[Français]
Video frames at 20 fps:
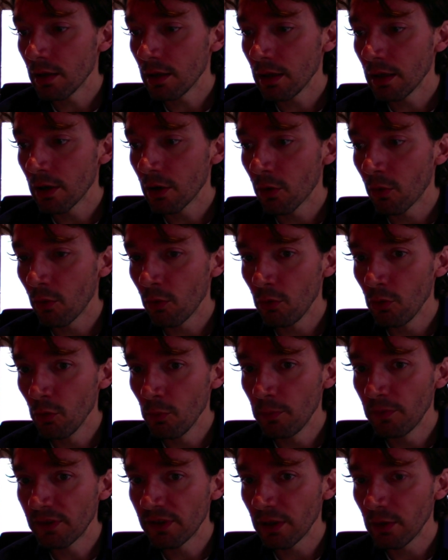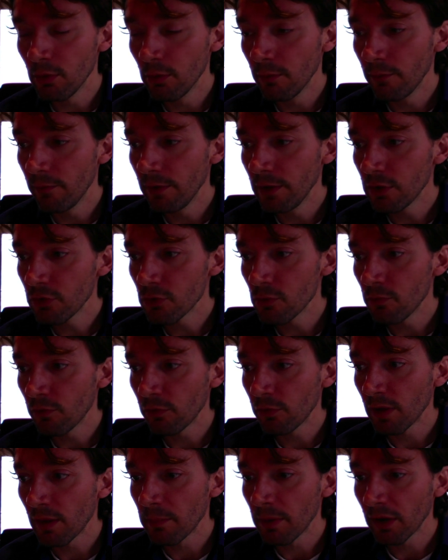Et quand l'aube s'est levée, je me
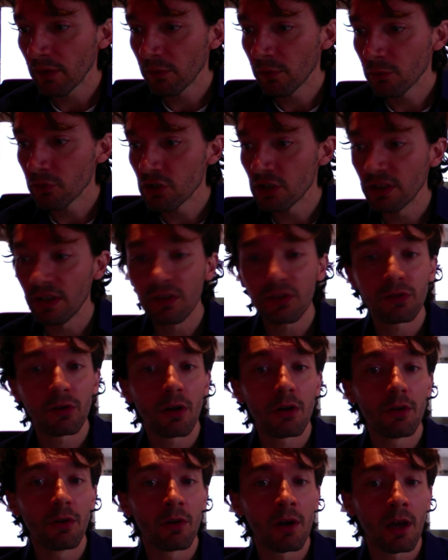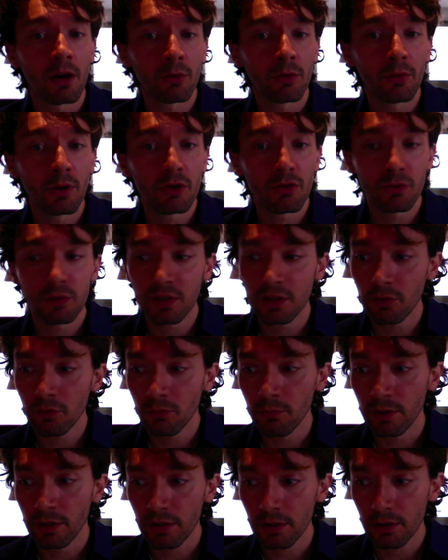suis aperçu que j'étais seul dans la rue et que je
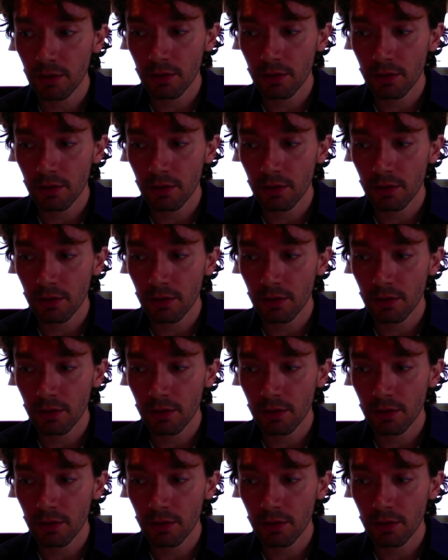titubais.